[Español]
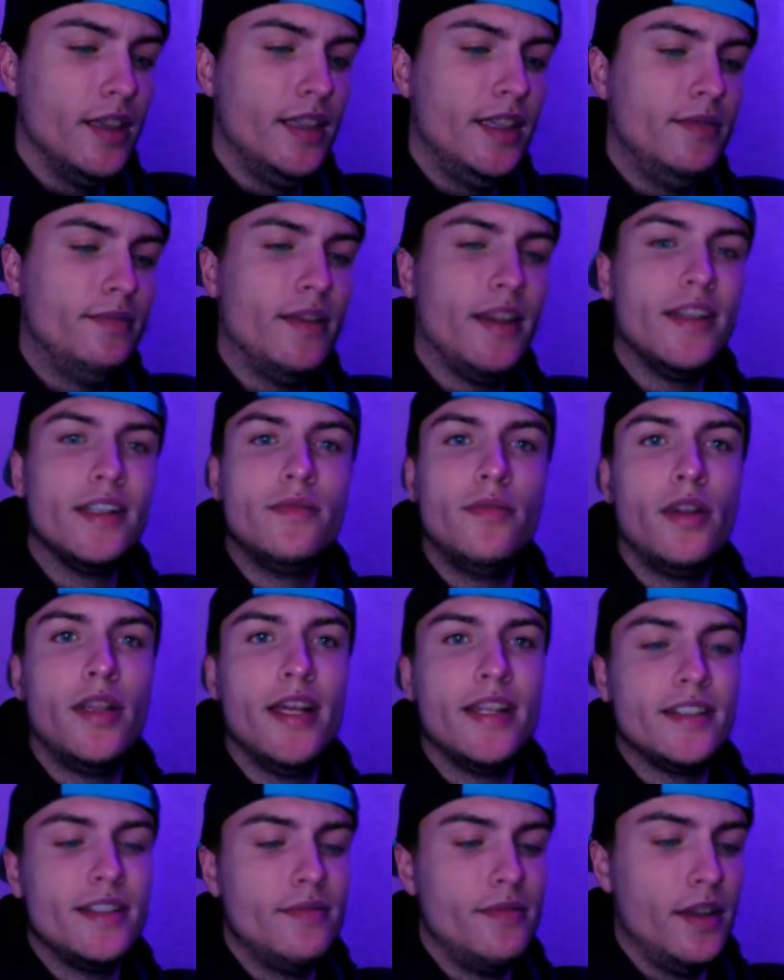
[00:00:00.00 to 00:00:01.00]
Y para
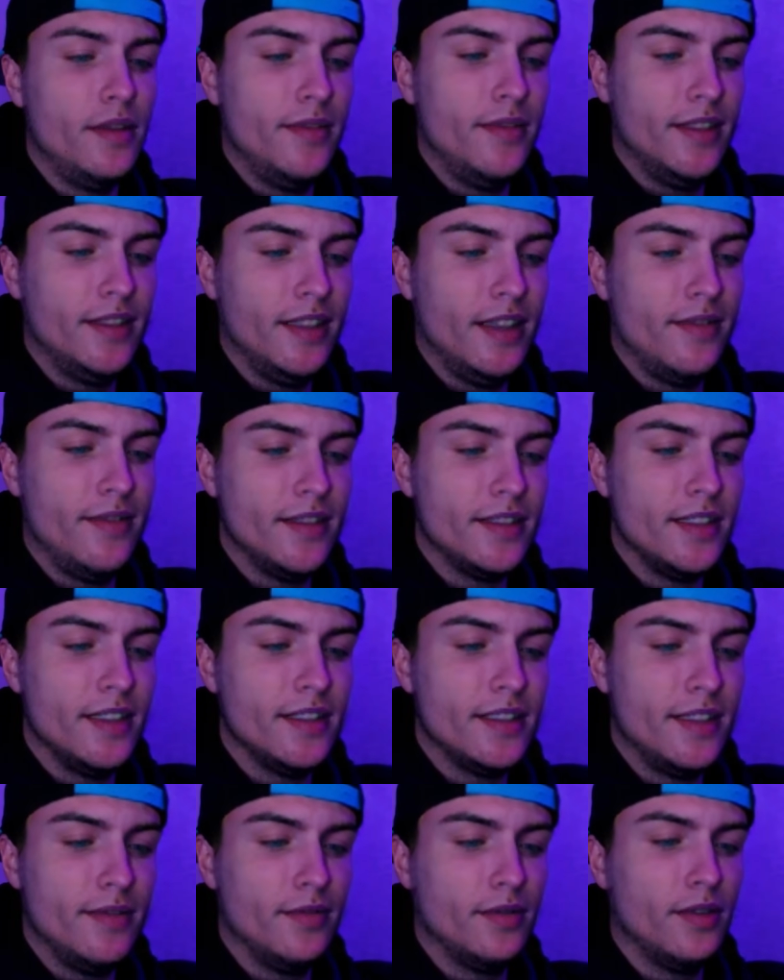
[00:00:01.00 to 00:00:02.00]
desbloquear simplemente le dais en
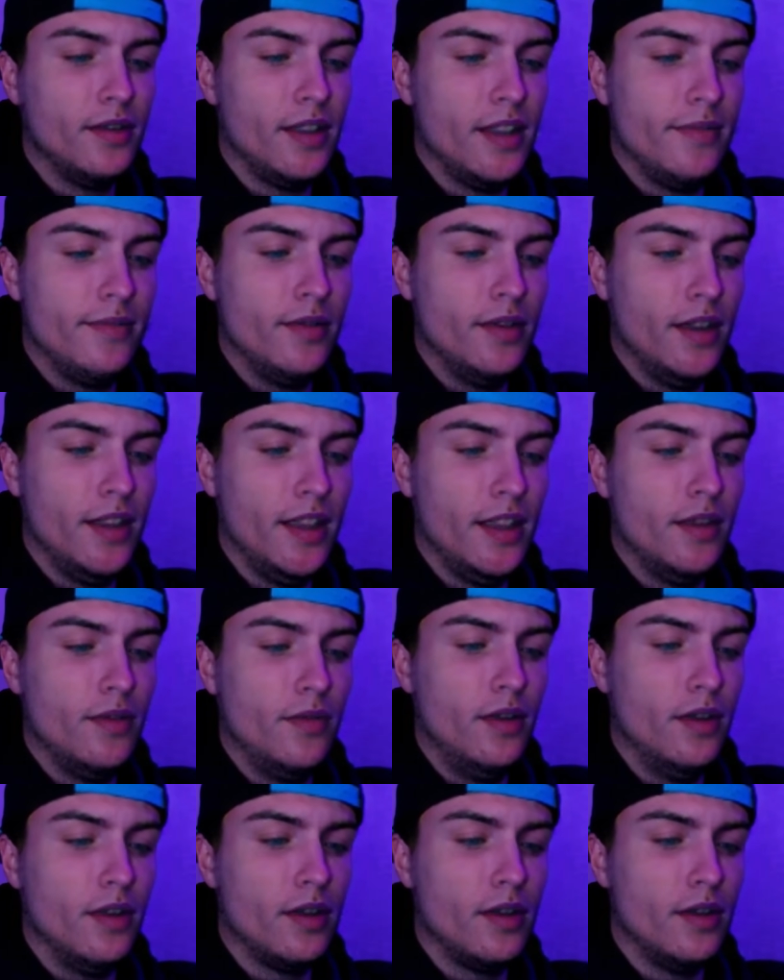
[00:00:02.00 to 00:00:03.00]
este botón que pone
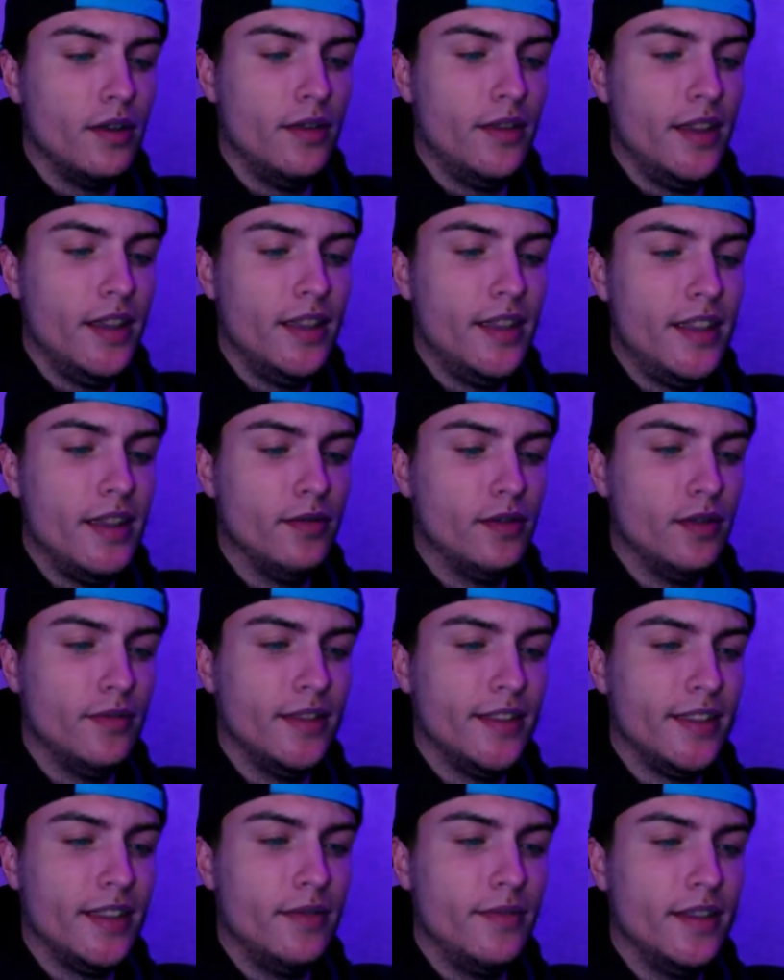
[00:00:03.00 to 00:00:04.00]
lock code y
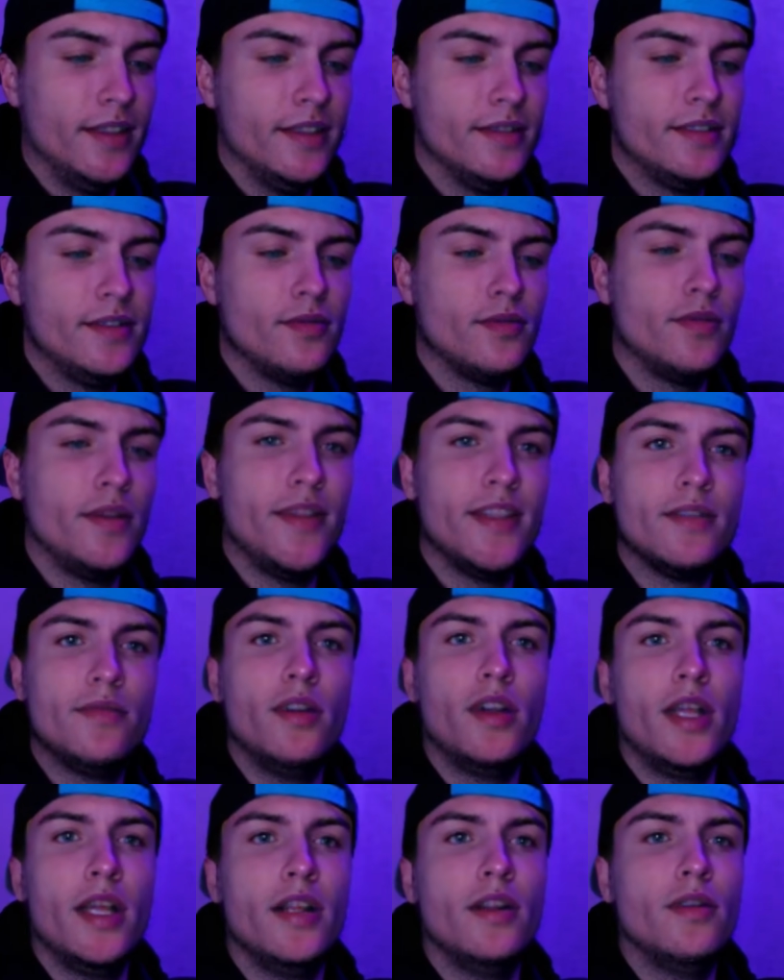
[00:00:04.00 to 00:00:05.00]
automáticamente se os va a
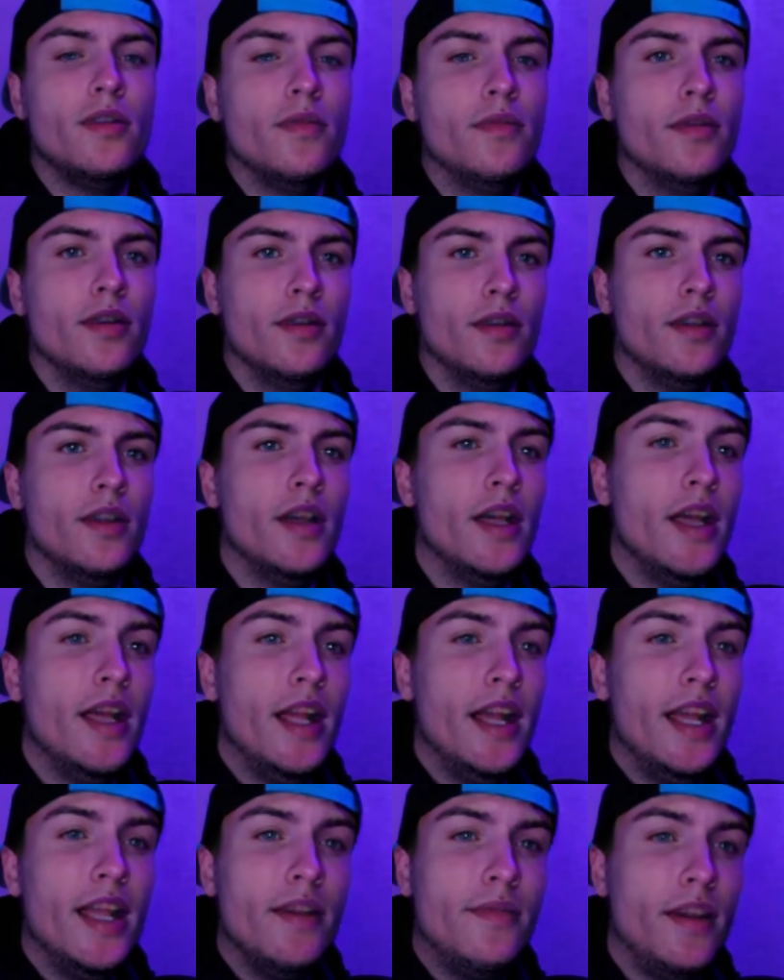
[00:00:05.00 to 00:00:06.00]
desbloquear el cupón.
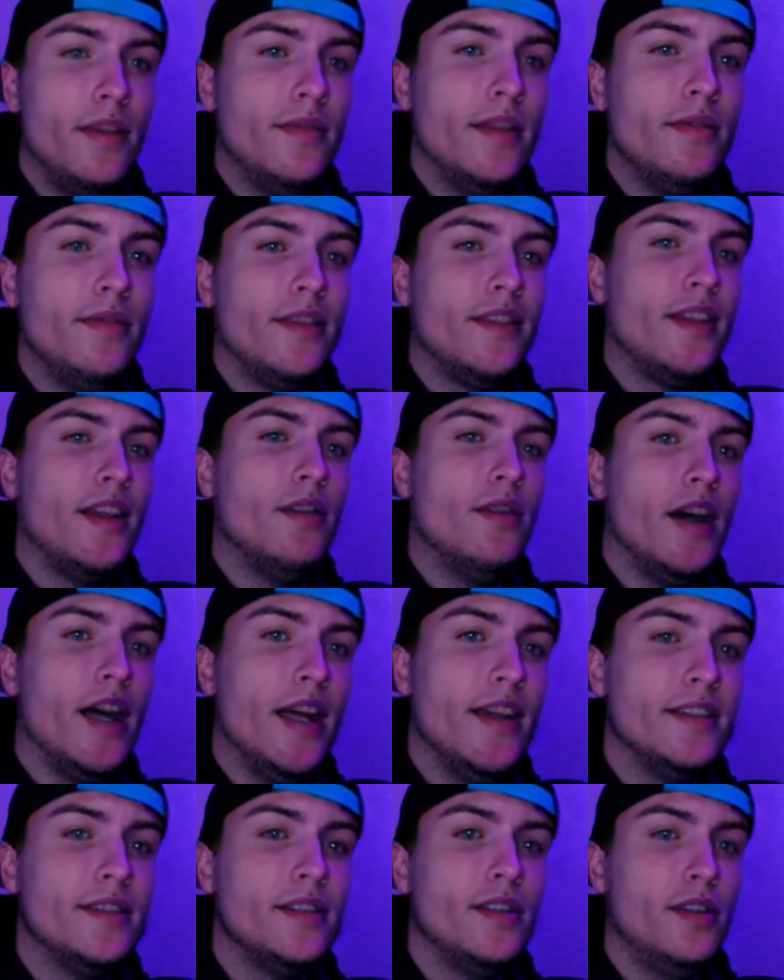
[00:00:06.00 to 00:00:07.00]
La primera vez que lo
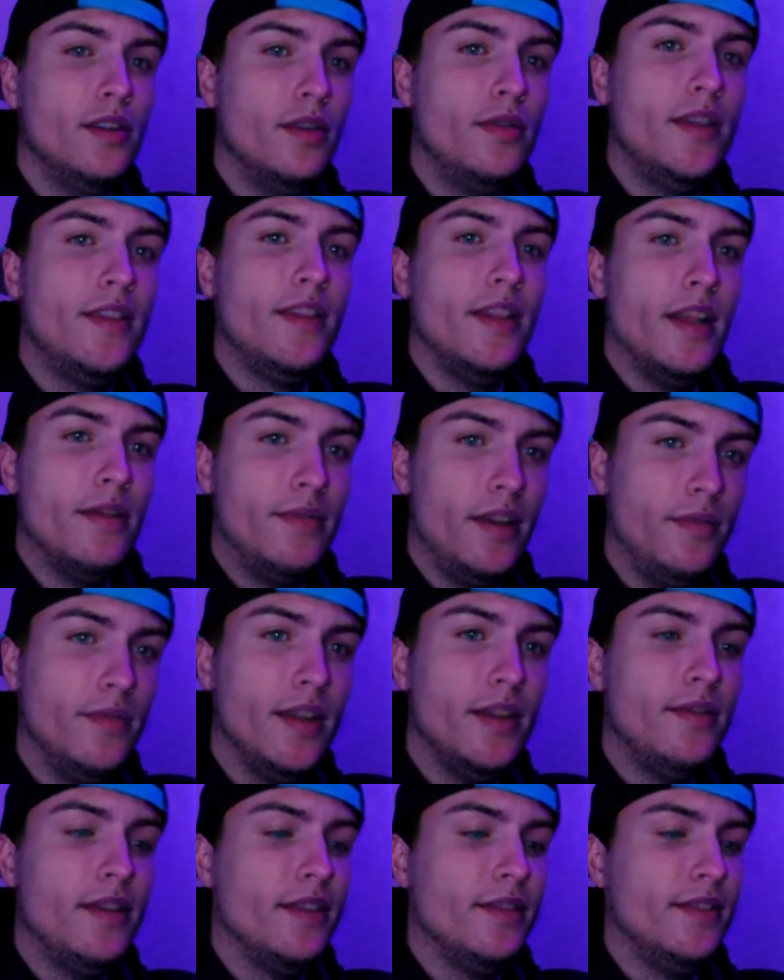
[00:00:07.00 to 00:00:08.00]
hagáis, yo lo hice la
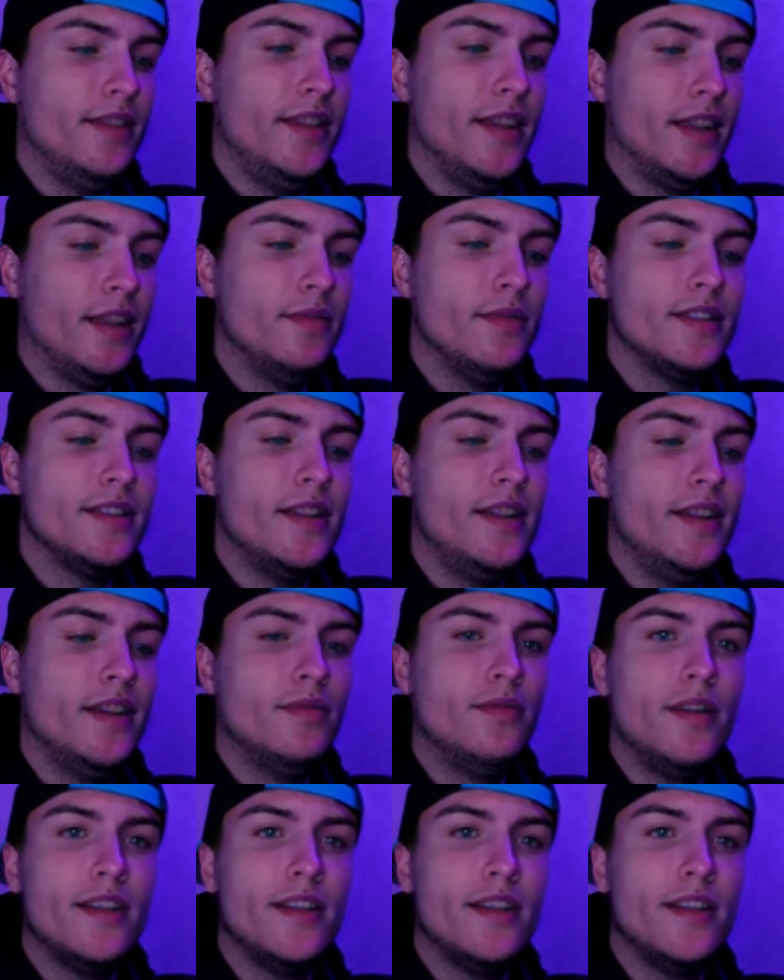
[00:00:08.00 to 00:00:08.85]
primera vez y aquí me salían